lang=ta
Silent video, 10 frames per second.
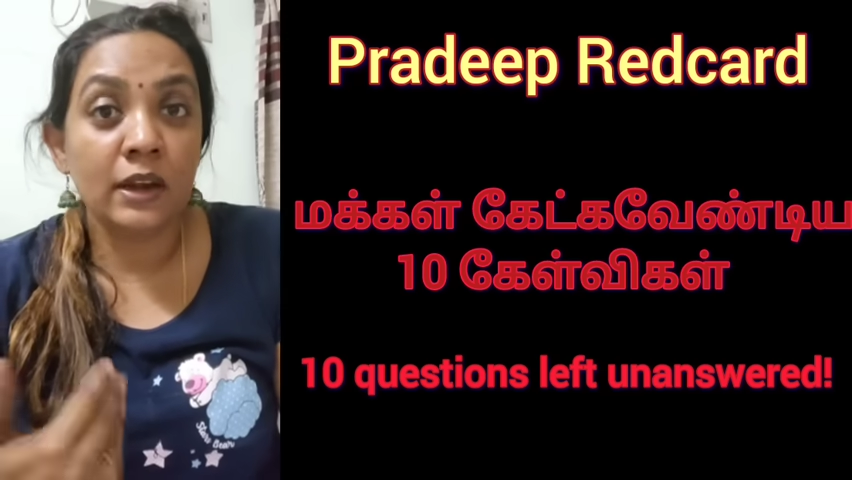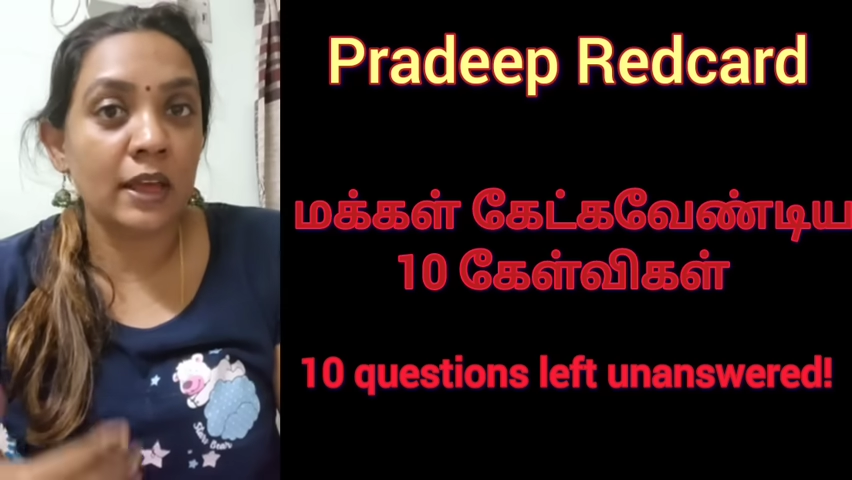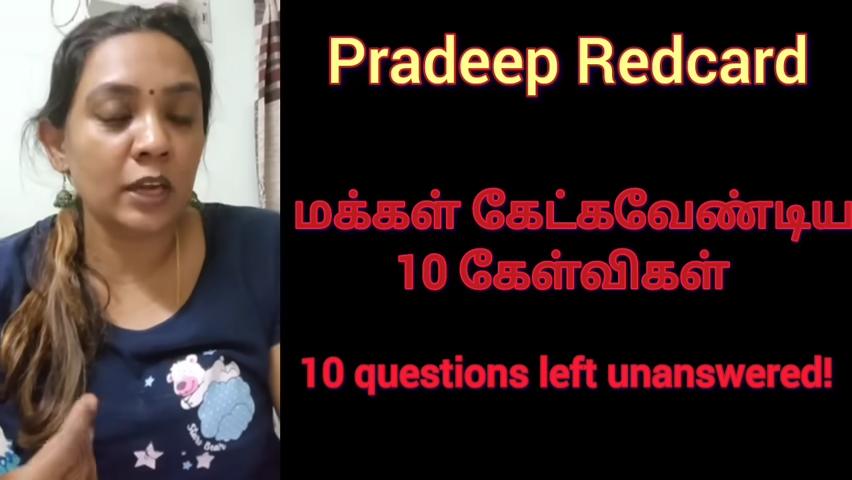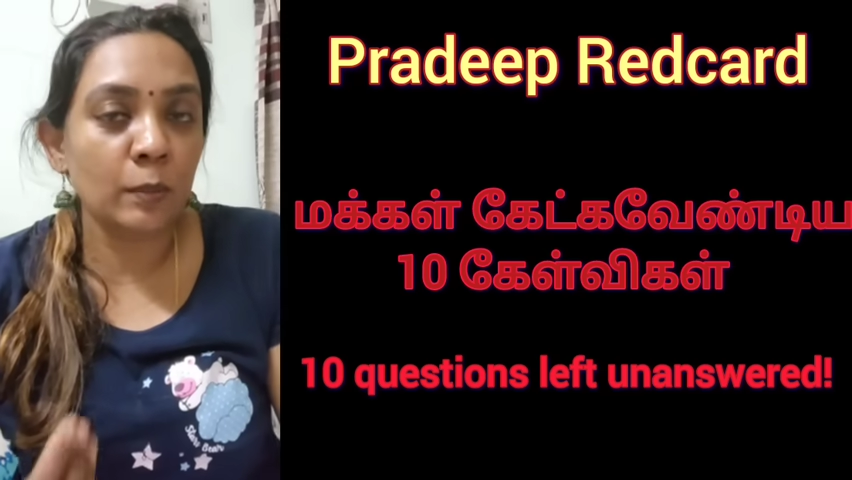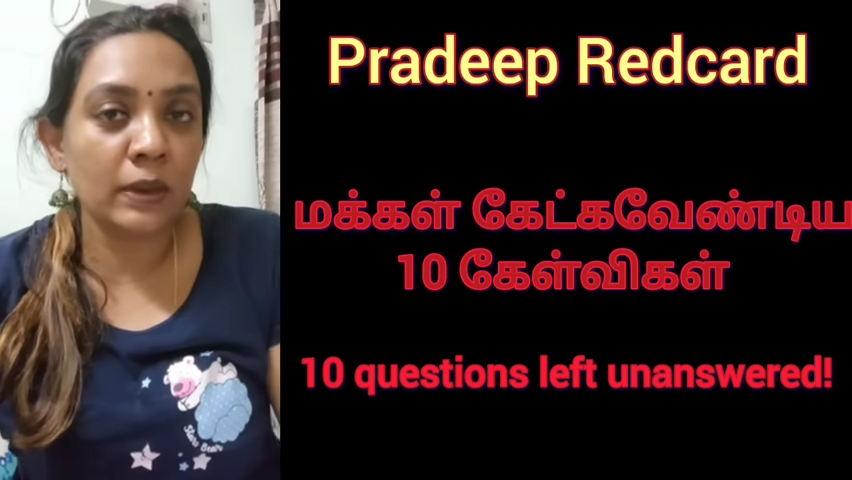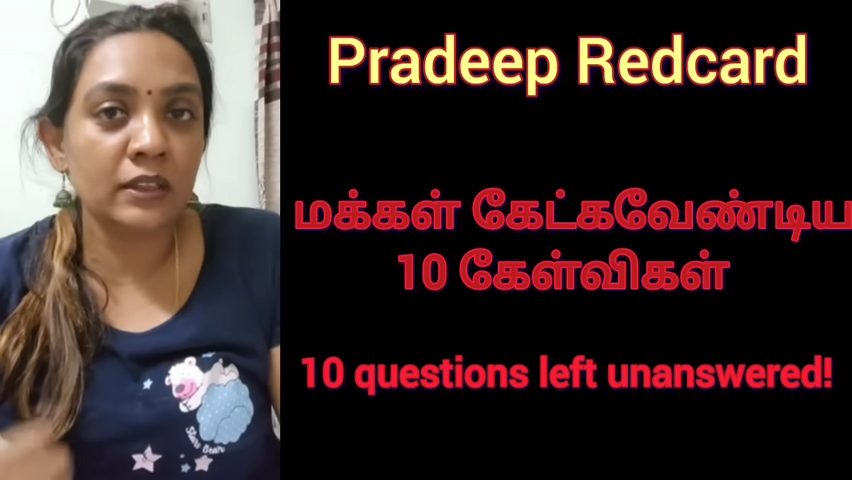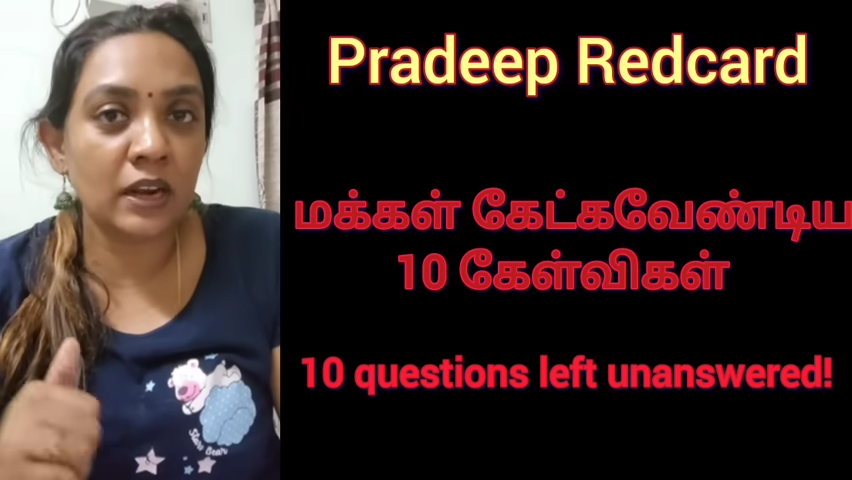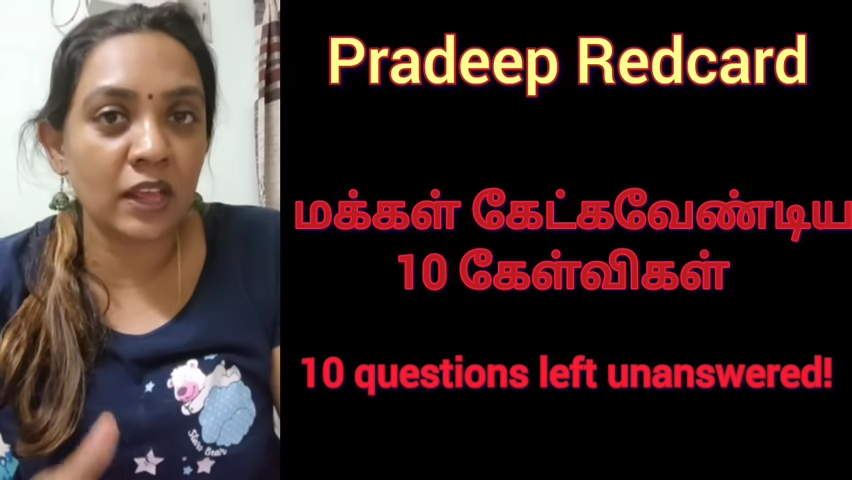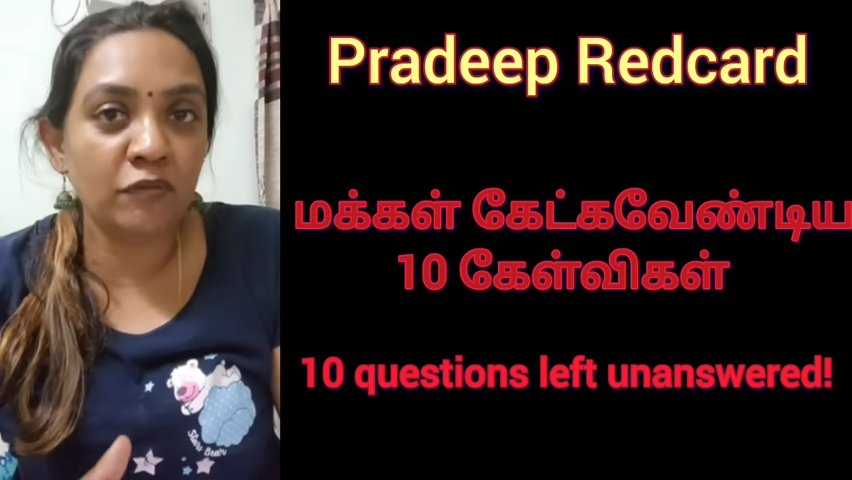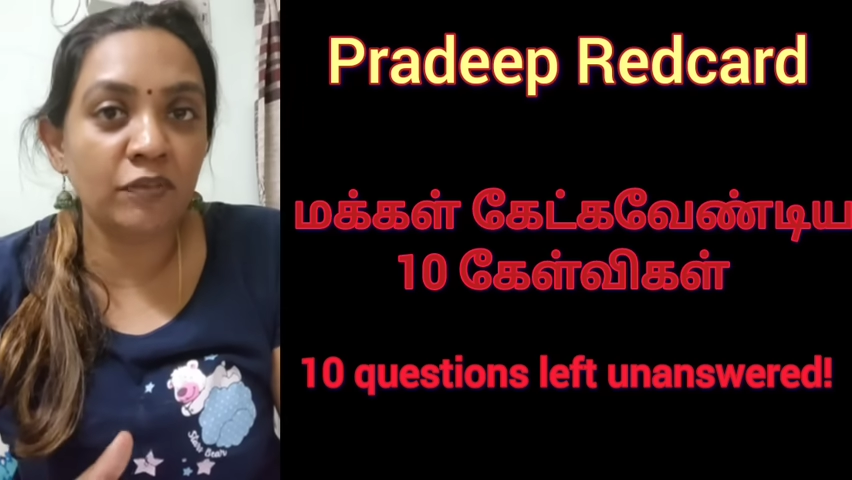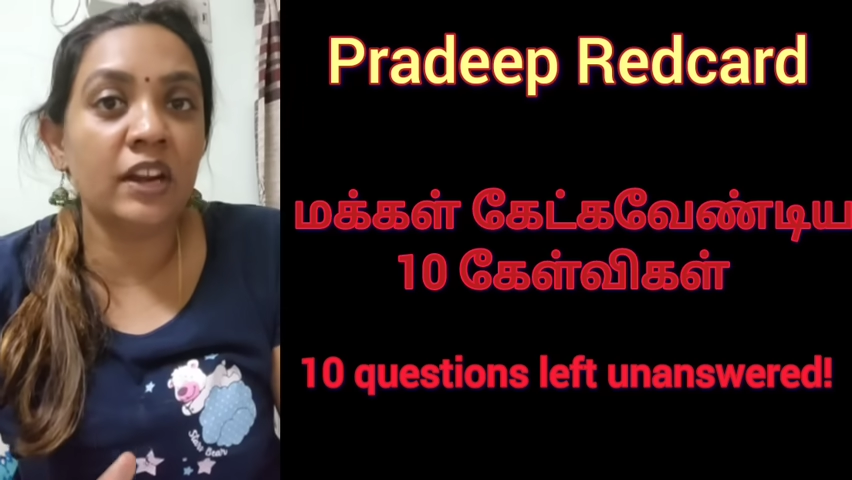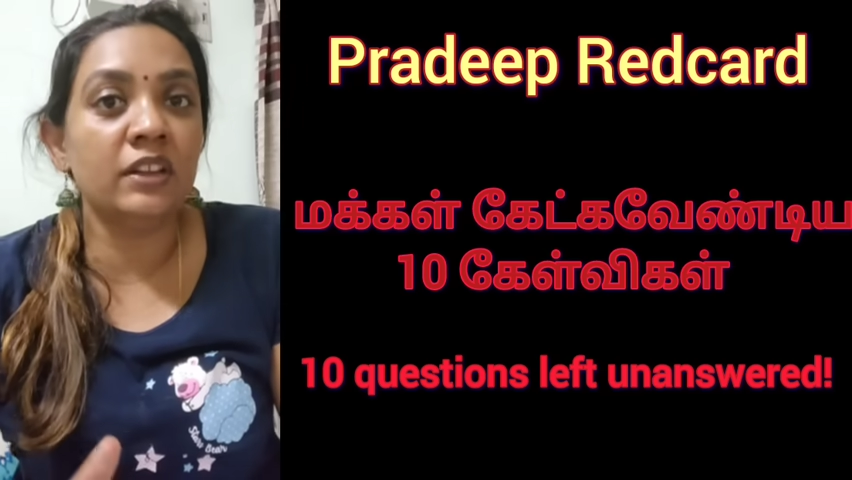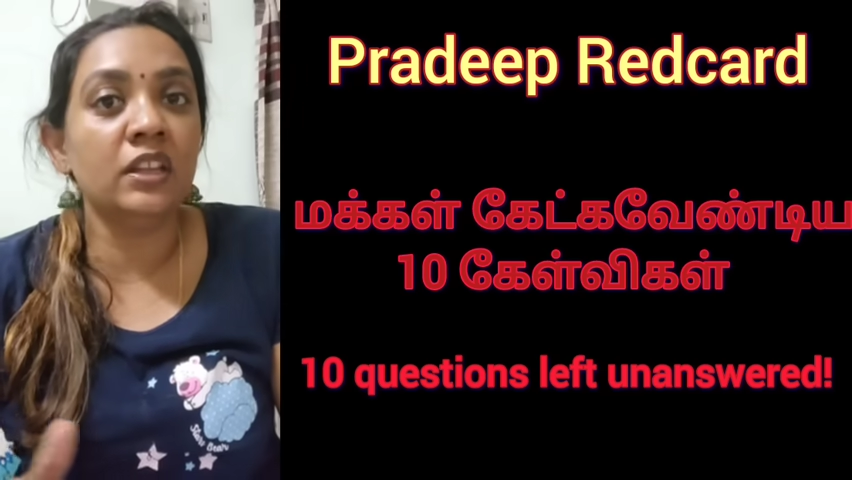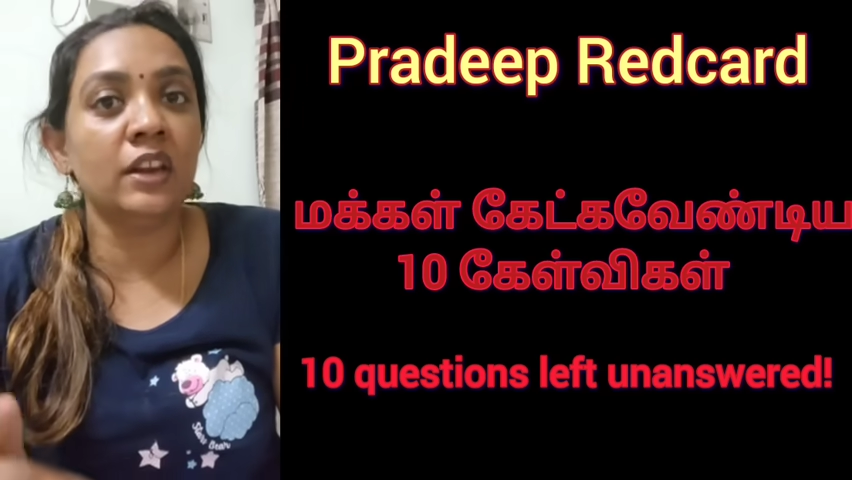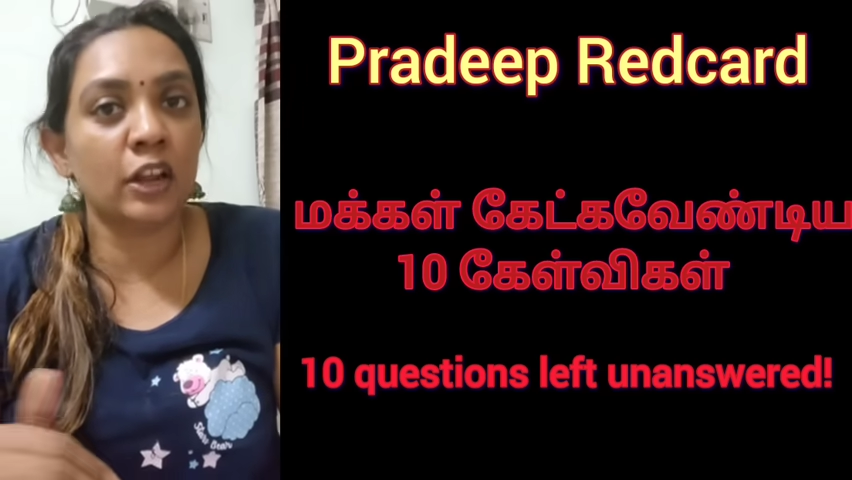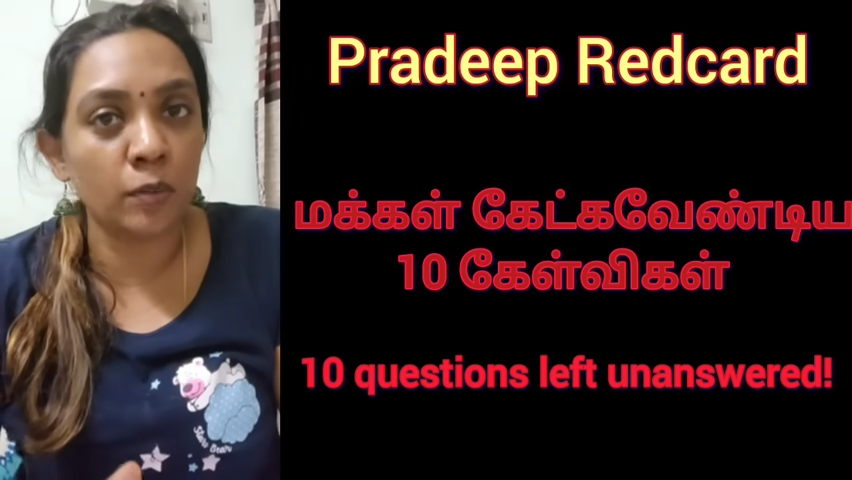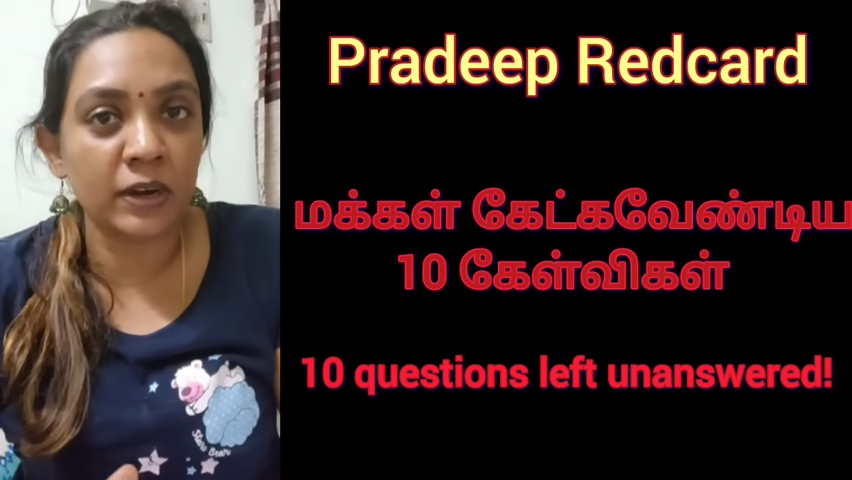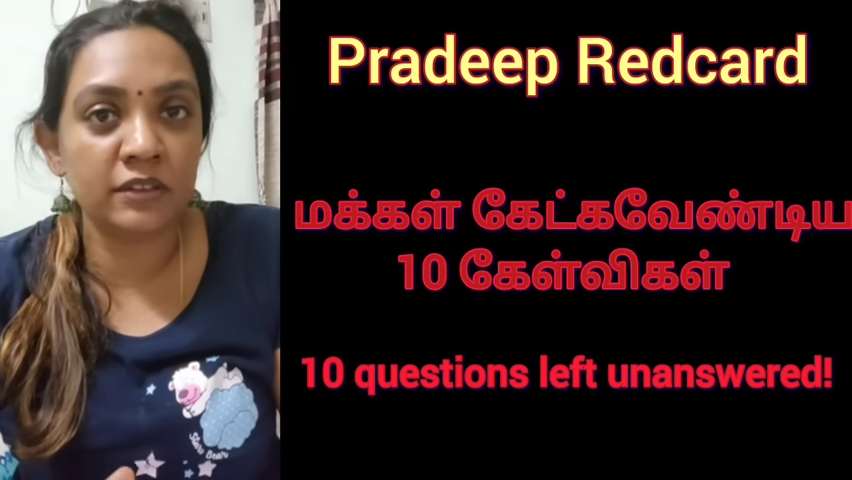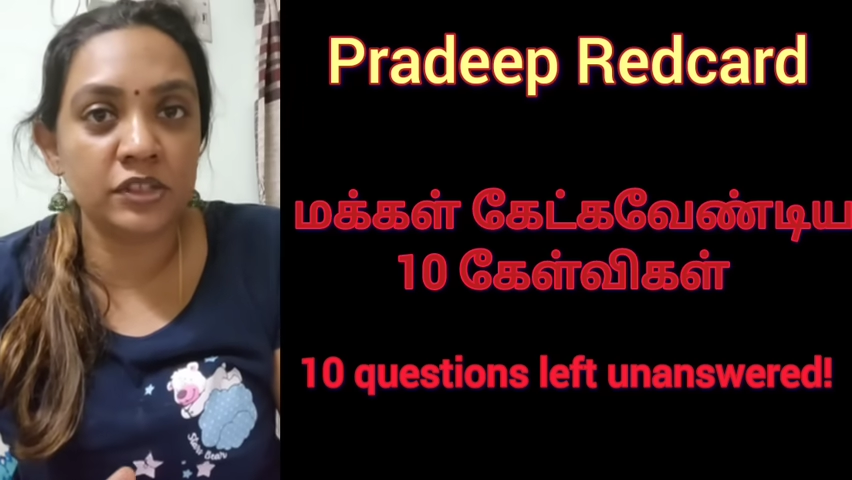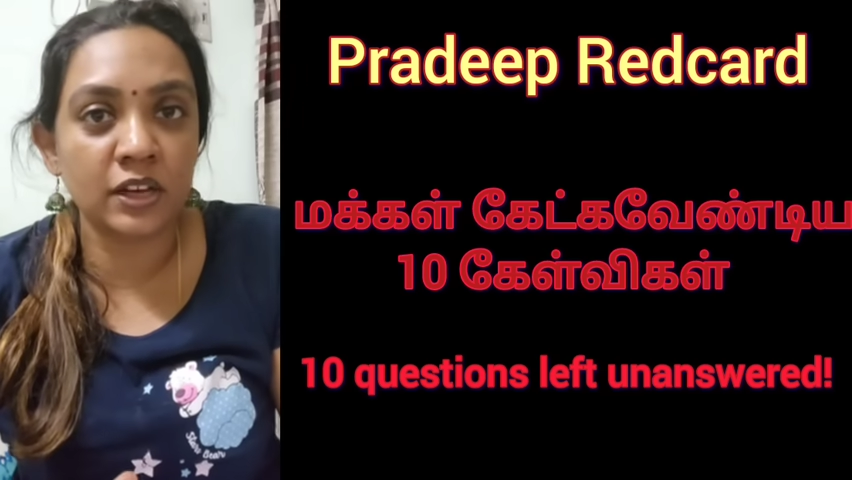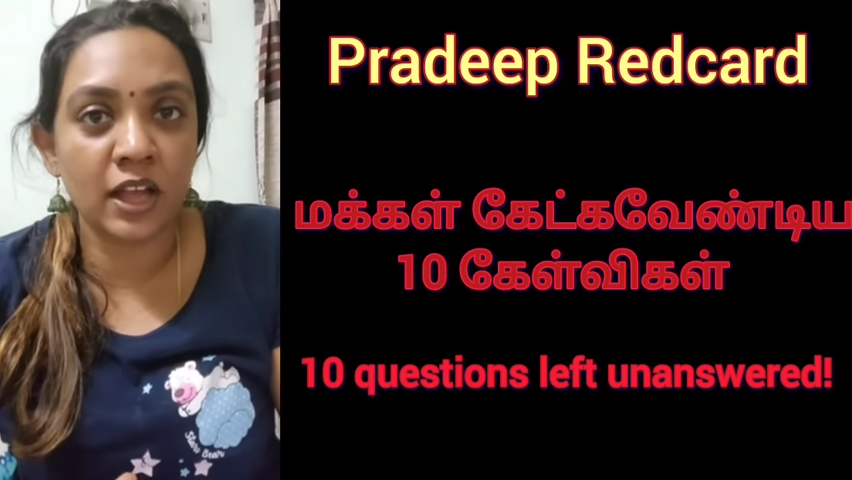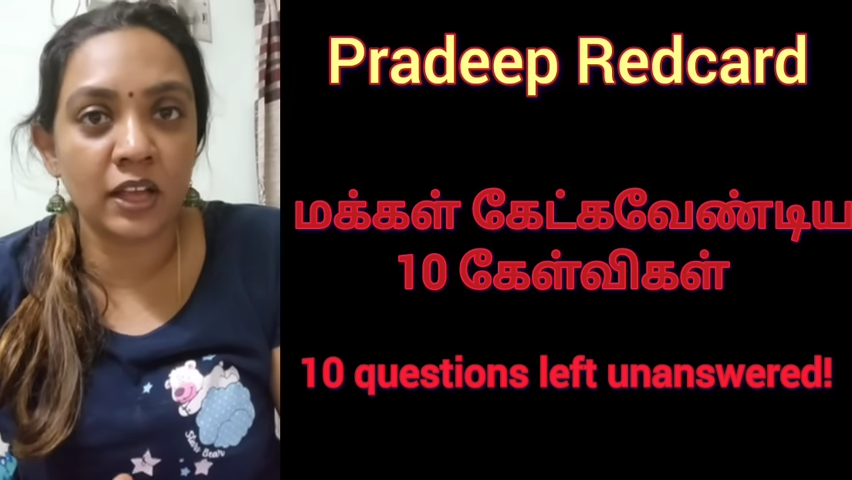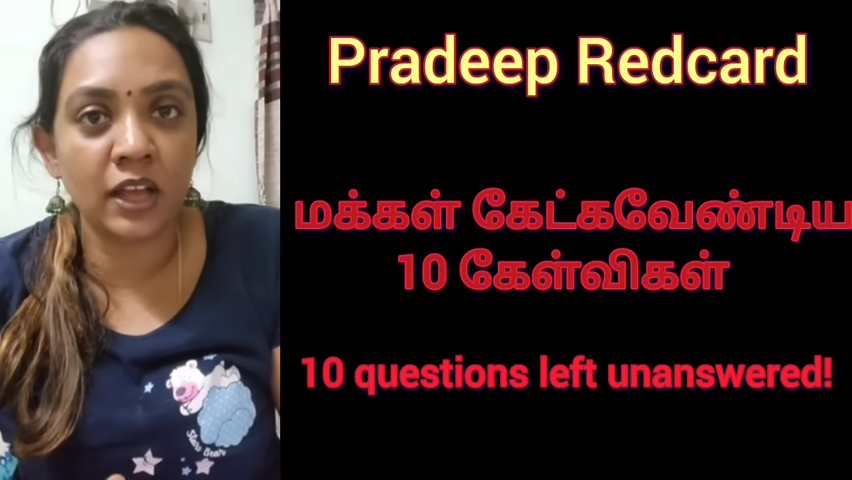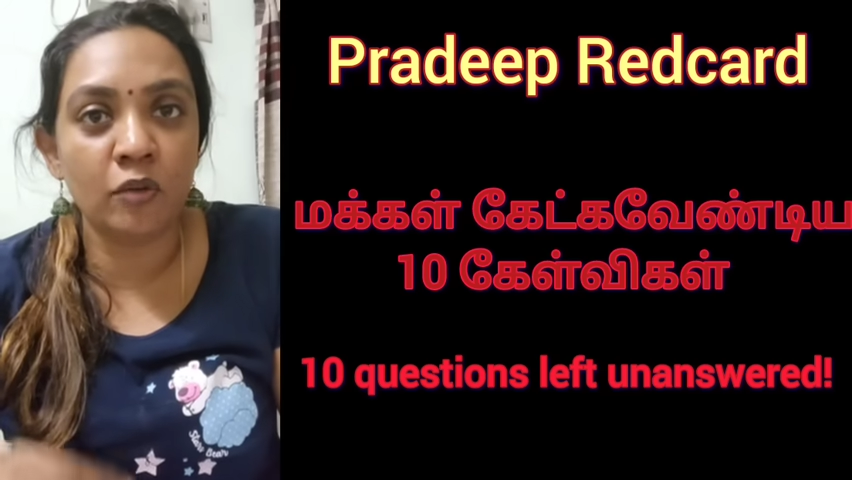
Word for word: நிறைய பேர் இந்த லைஃப் ஃபீடை வந்து ரெக்கார்ட் பண்ணி வச்சிருக்காங்க